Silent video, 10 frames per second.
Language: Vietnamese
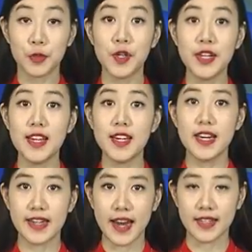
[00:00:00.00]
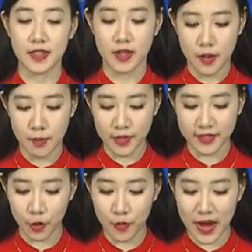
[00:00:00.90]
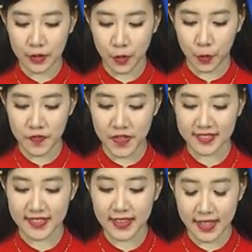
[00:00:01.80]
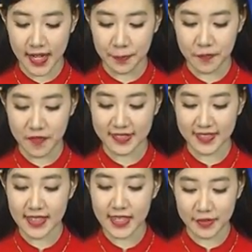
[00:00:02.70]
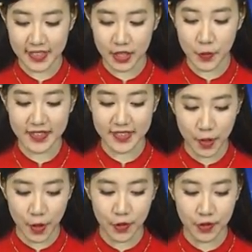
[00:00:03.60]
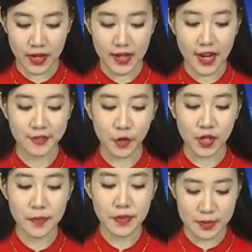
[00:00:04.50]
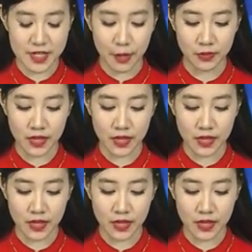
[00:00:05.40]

Tuy nhiên hiện nay, một số đoạn thuộc khu vực xã Tân Lập và xã Nhạo Sơn, huyện Sông Lô đã xuống cấp nghiêm trọng,